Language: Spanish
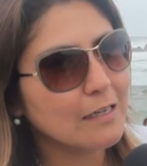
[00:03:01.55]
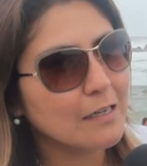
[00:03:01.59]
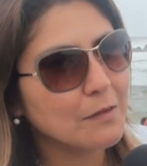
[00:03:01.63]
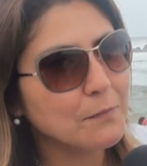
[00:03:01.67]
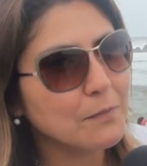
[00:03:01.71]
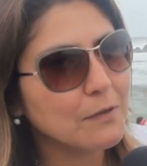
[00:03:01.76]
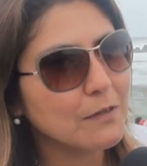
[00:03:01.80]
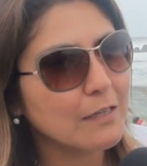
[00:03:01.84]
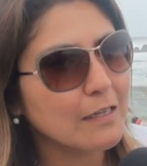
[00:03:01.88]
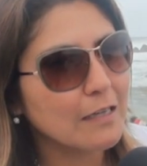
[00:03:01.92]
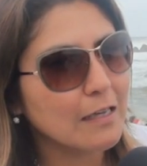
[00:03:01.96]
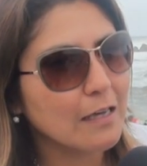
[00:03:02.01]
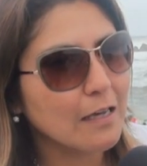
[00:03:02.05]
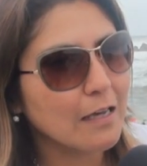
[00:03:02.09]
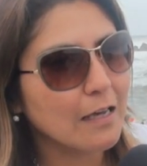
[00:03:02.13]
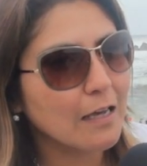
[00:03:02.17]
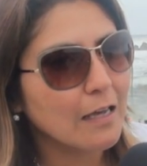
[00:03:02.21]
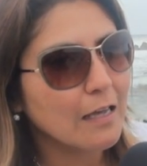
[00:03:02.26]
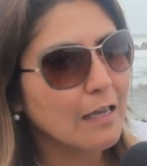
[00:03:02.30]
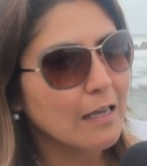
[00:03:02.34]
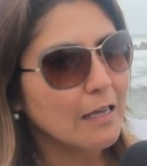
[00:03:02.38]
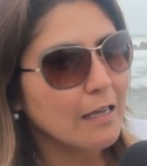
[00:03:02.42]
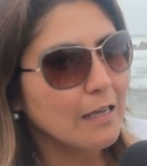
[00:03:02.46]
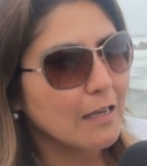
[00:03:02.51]
creemos
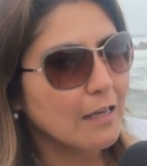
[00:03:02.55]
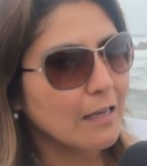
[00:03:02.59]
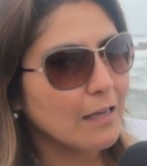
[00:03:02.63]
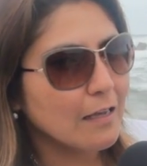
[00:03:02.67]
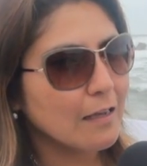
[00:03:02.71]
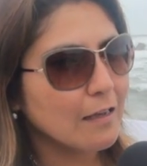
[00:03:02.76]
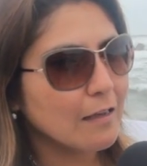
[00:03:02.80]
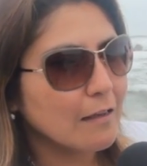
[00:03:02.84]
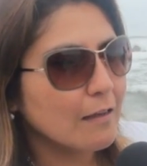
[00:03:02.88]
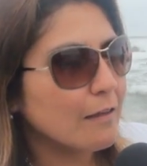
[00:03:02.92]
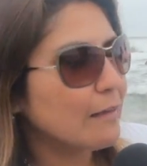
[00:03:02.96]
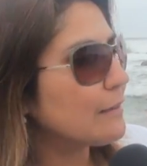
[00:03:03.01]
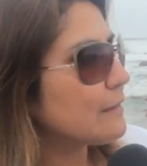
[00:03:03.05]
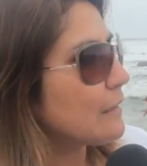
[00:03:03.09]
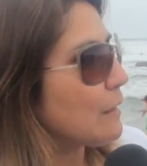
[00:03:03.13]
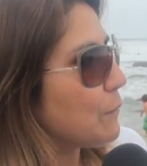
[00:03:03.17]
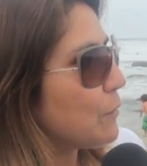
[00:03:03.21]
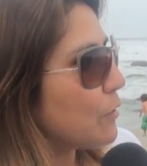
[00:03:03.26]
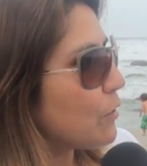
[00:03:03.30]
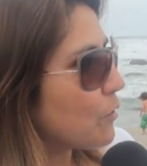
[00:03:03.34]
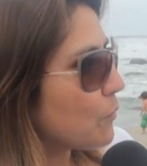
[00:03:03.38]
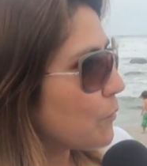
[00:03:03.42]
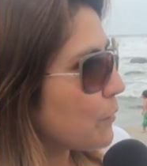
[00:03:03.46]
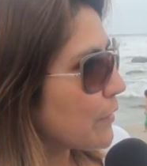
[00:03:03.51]
que eh,
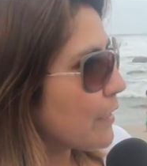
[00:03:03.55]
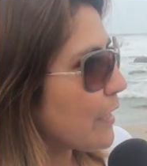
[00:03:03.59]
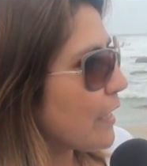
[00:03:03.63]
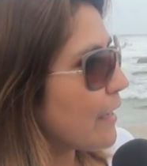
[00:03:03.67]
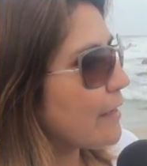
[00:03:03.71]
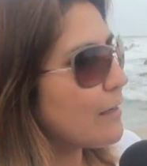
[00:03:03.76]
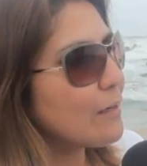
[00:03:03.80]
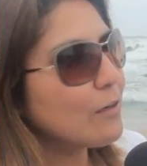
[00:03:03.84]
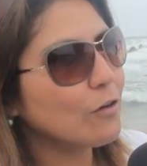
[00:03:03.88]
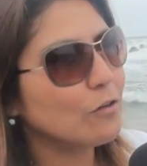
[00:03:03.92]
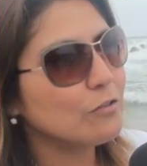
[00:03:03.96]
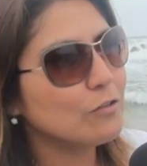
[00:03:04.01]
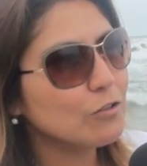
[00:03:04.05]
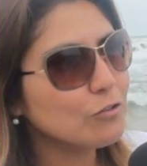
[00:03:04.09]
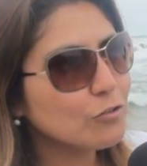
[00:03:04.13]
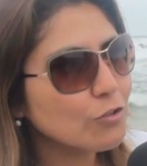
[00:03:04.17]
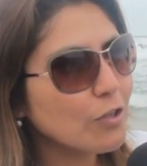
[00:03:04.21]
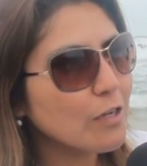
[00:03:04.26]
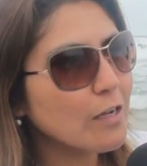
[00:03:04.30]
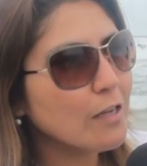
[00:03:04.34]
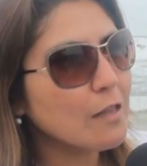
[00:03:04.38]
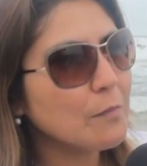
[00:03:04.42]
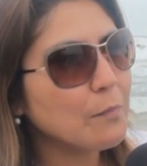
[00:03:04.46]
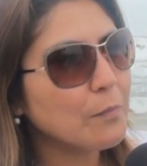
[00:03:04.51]
estamos como ya en
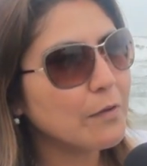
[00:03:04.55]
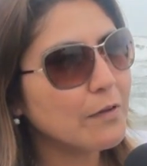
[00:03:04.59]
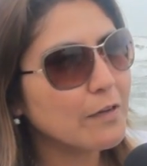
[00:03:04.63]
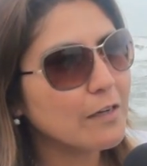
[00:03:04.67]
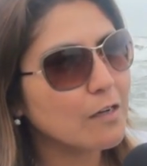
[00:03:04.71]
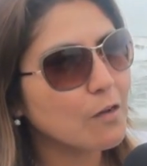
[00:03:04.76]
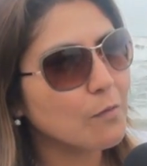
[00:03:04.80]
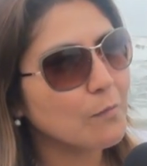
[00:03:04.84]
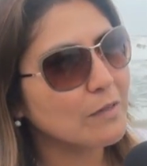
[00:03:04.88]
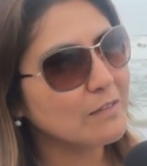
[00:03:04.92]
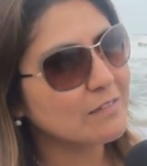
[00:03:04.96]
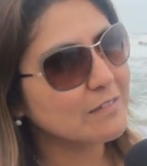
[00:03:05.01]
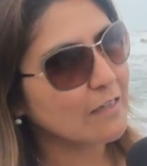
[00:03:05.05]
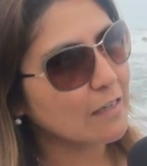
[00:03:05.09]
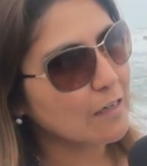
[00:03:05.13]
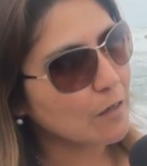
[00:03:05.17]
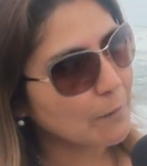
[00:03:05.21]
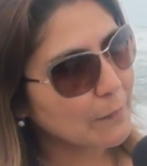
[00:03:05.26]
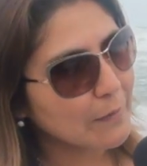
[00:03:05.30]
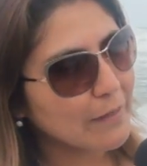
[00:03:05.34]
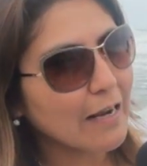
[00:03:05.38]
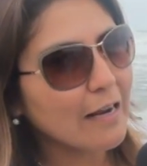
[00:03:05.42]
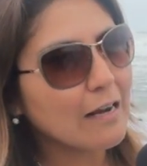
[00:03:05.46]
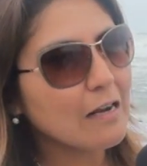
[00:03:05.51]
condiciones de poder comenzar
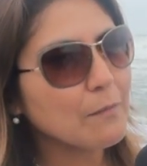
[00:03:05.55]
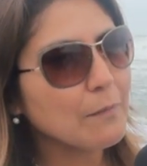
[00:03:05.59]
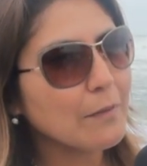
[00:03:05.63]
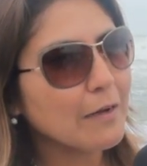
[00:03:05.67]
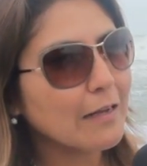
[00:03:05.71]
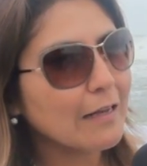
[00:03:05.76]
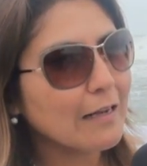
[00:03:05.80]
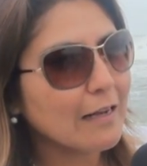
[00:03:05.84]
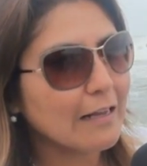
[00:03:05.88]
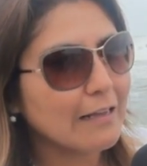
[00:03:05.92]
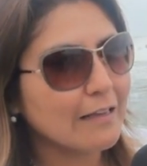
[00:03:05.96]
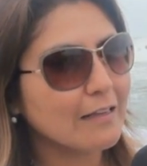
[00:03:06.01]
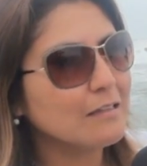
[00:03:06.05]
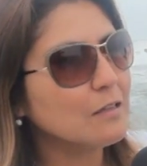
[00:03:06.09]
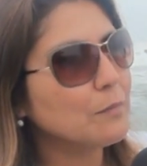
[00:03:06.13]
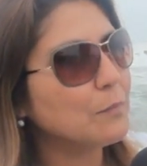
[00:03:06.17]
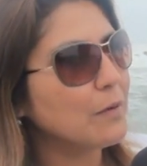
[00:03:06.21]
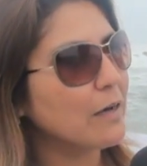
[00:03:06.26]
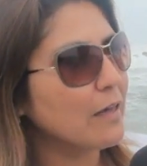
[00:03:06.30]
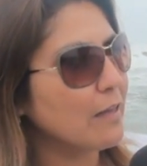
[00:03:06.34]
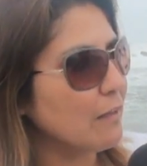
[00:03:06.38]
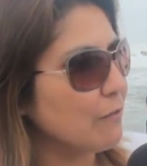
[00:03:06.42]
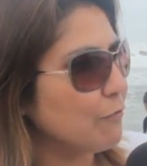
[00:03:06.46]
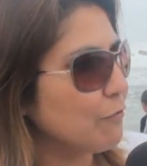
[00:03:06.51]
a operarla para que la gente
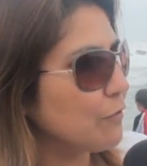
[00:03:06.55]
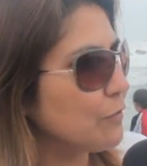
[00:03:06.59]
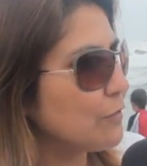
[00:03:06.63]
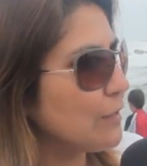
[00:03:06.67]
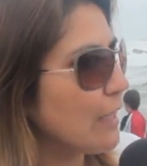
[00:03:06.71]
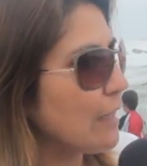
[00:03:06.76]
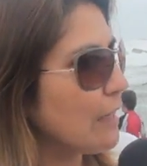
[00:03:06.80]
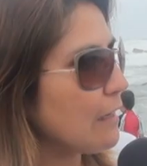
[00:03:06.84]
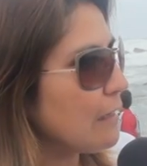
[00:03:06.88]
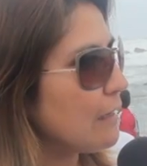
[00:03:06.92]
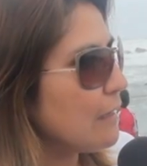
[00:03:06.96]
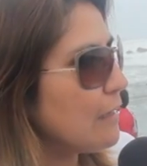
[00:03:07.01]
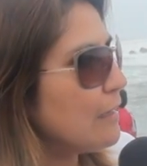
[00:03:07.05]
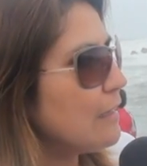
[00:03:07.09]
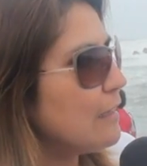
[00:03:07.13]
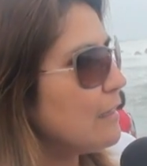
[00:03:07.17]
pueda disfrutar